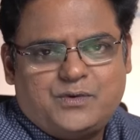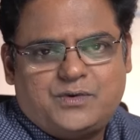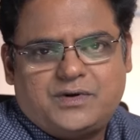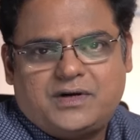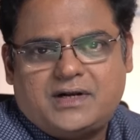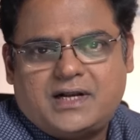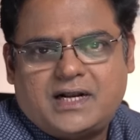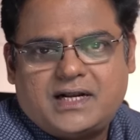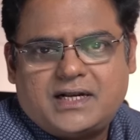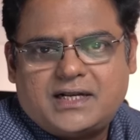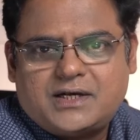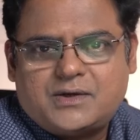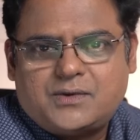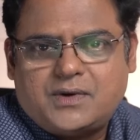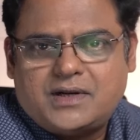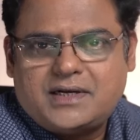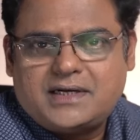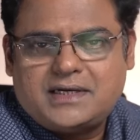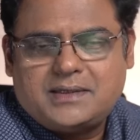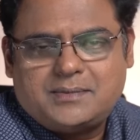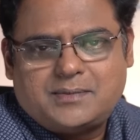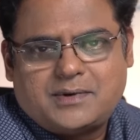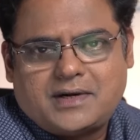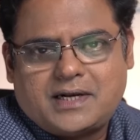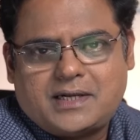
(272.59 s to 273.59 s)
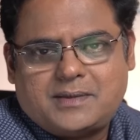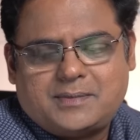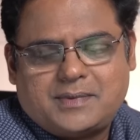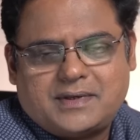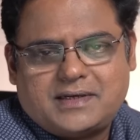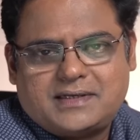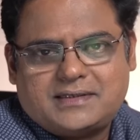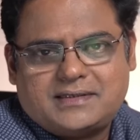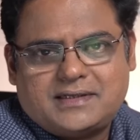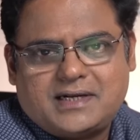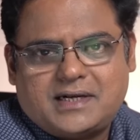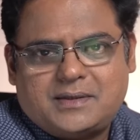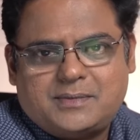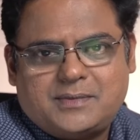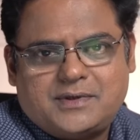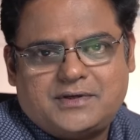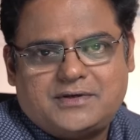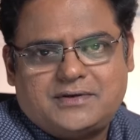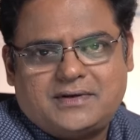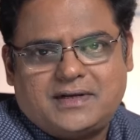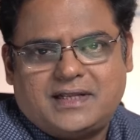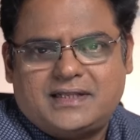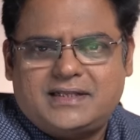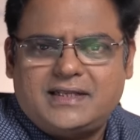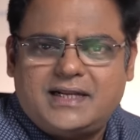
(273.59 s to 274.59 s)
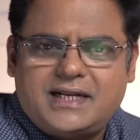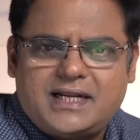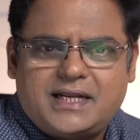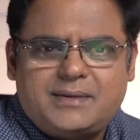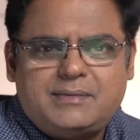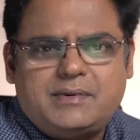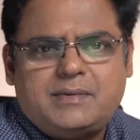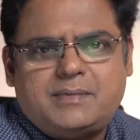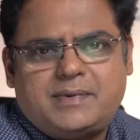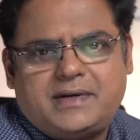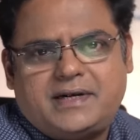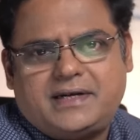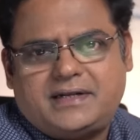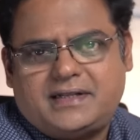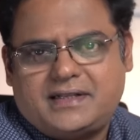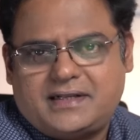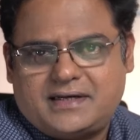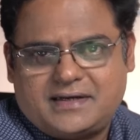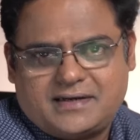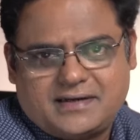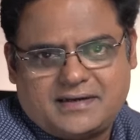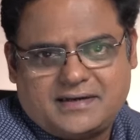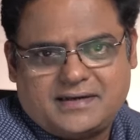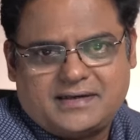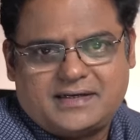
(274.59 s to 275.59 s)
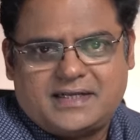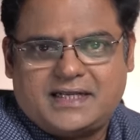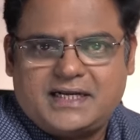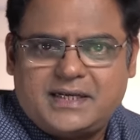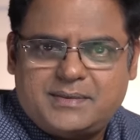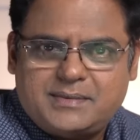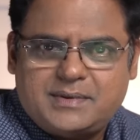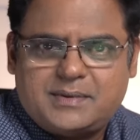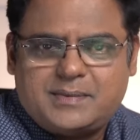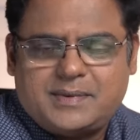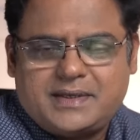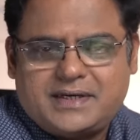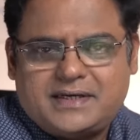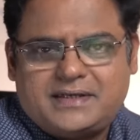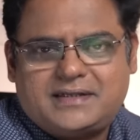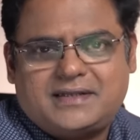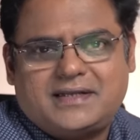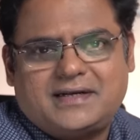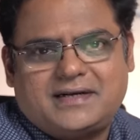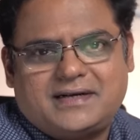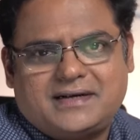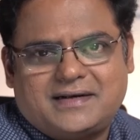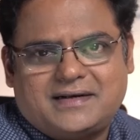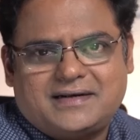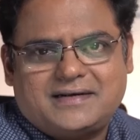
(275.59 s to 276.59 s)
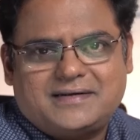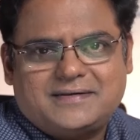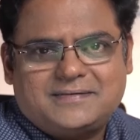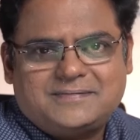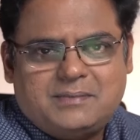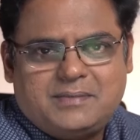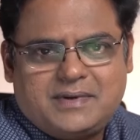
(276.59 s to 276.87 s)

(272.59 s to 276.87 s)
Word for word: ஒரு நல்ல குவாலிட்டி ப்ராடக்ட் பண்ணுறதுனால மட்டும் இல்லை அது எல்லாருமே பண்ணிட்டு தான் இருக்காங்க நிறைய பேர் பண்ணிட்டு தான் இருக்காங்க